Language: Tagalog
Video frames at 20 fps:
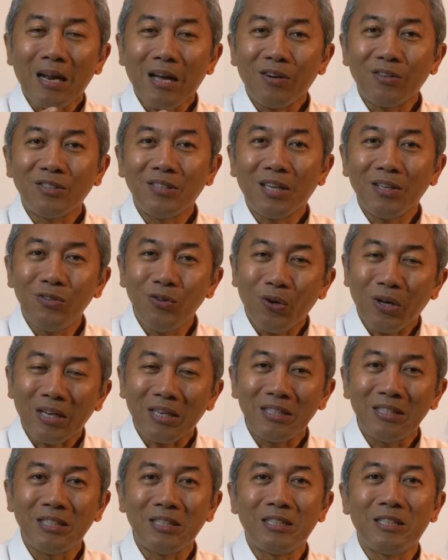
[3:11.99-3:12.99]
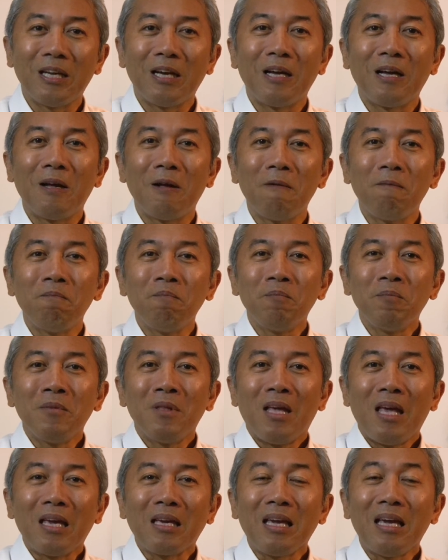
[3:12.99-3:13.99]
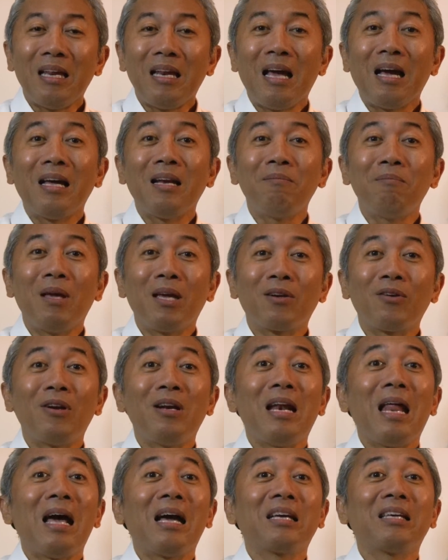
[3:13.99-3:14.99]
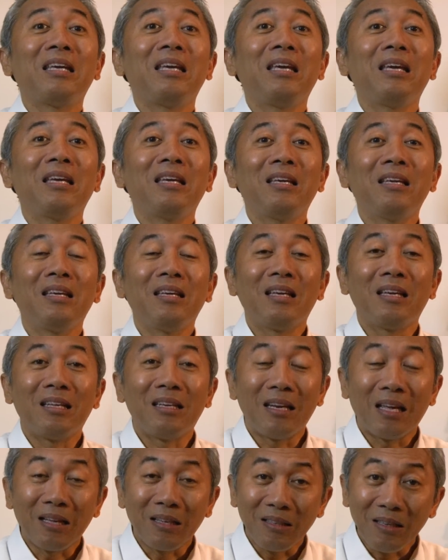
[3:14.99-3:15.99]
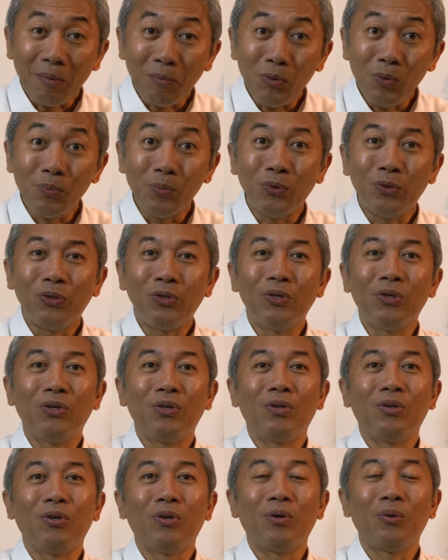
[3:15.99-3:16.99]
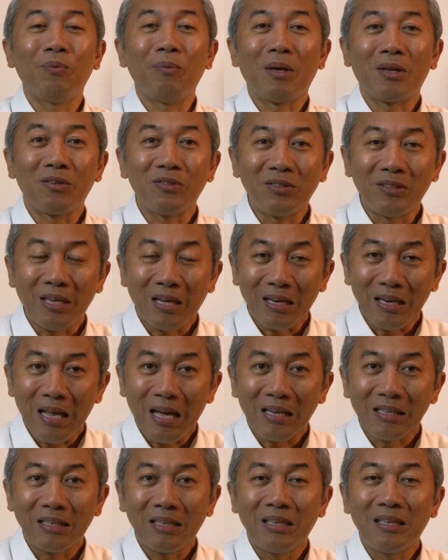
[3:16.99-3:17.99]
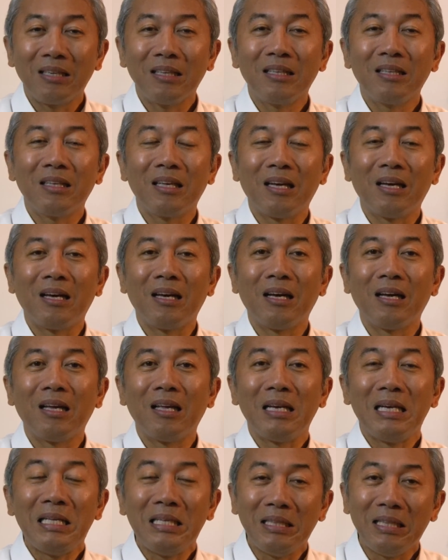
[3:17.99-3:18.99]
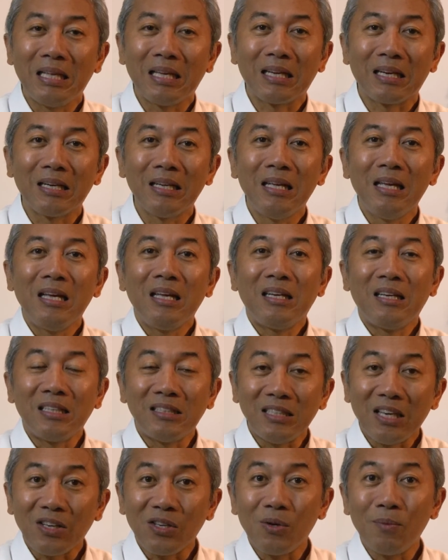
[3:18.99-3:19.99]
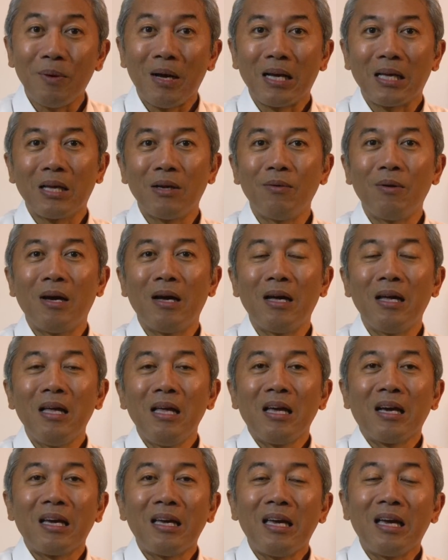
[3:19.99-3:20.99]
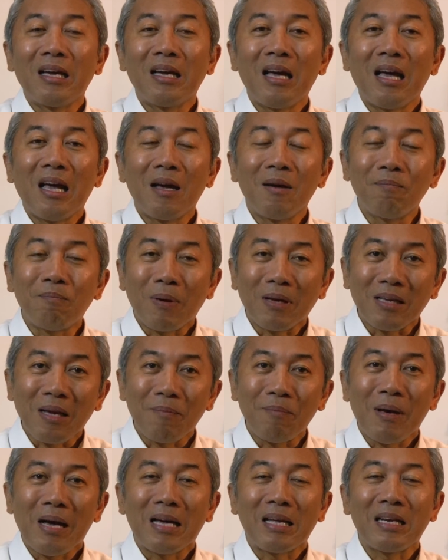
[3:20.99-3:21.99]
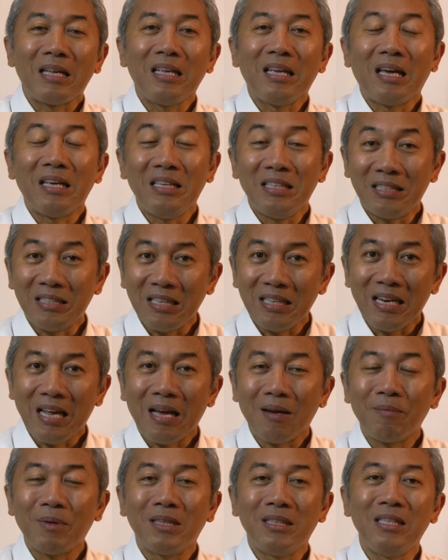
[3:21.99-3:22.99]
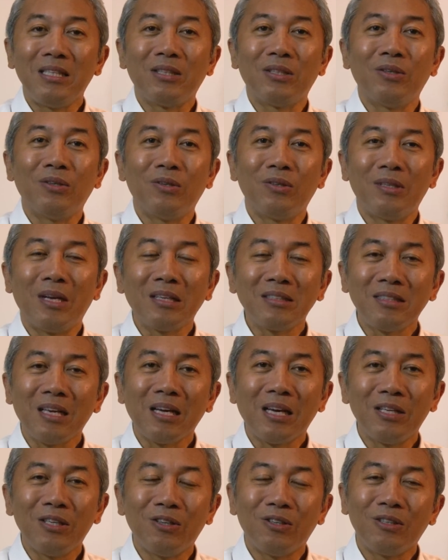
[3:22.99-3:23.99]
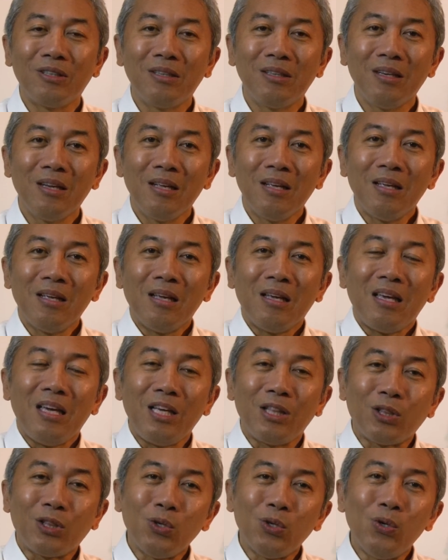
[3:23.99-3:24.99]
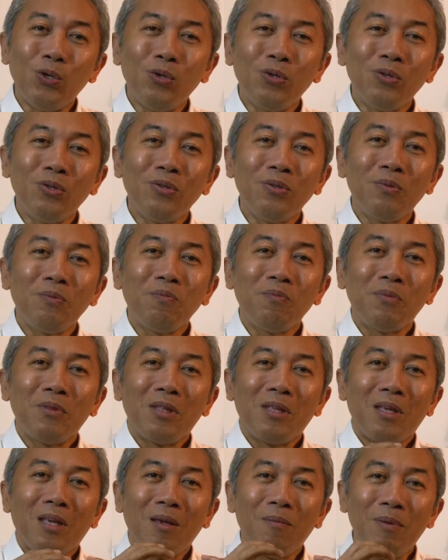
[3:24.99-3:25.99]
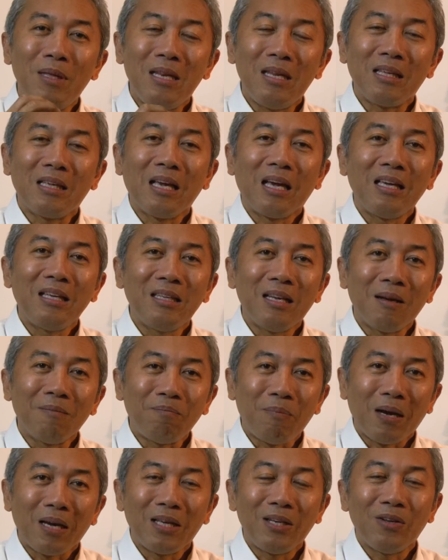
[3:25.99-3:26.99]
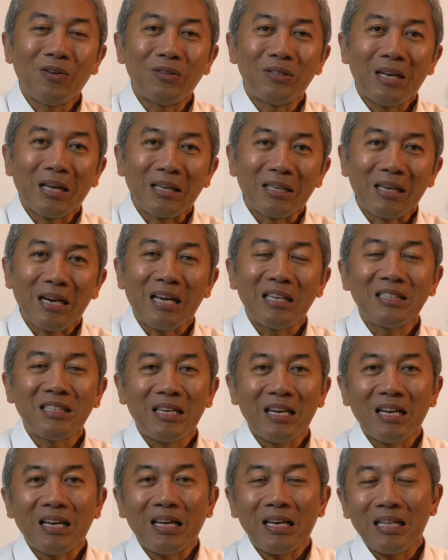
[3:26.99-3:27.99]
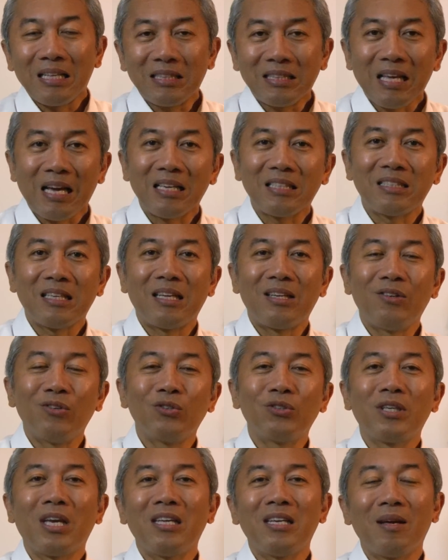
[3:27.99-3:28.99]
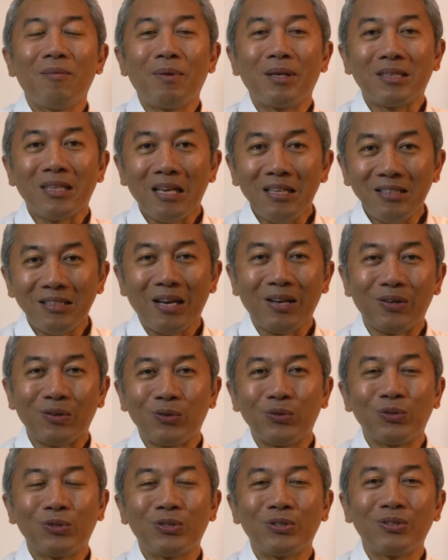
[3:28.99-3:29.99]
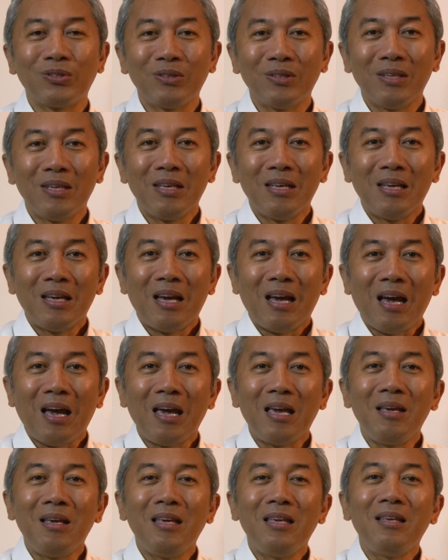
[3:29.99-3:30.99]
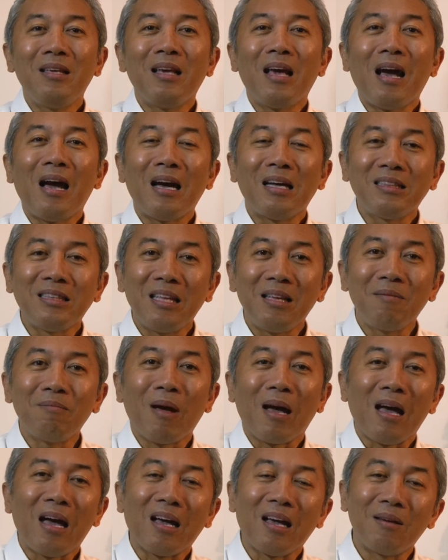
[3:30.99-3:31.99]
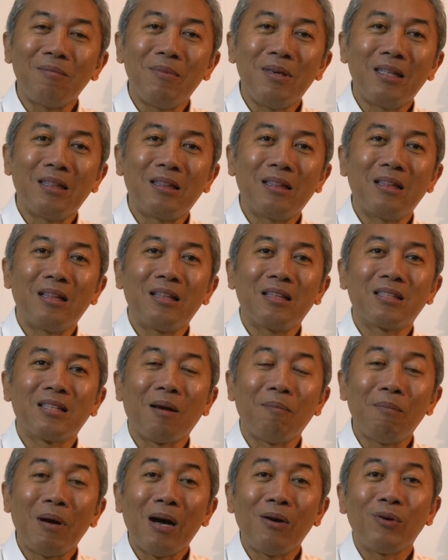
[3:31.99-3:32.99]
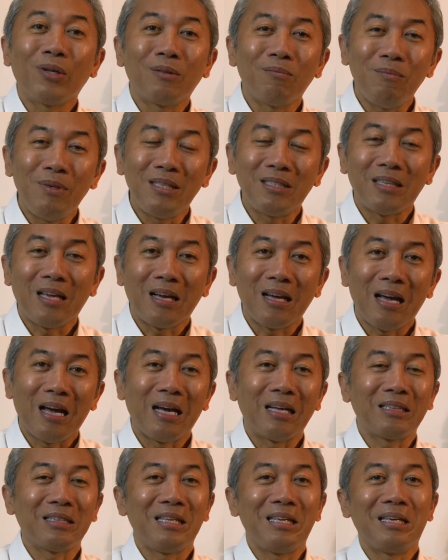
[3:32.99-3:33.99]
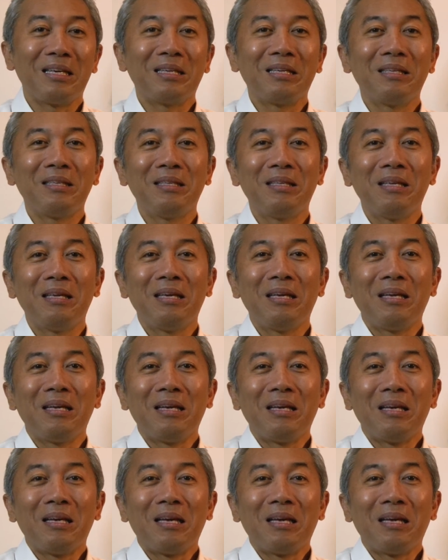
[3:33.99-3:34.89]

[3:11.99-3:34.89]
pagdaraos ng Eucharistia, eh kailangan meron laging nag, namumuno o meron siyang laging uh, leader na siyang gumagawa. Kaya nga ang pagkapari ay isinama dito. Nang sa gayon, itong ibinigay ng Panginoon na grasya ng kaligtasan nung ay namatay sa krus ay ating makakamit sa bawat misang ating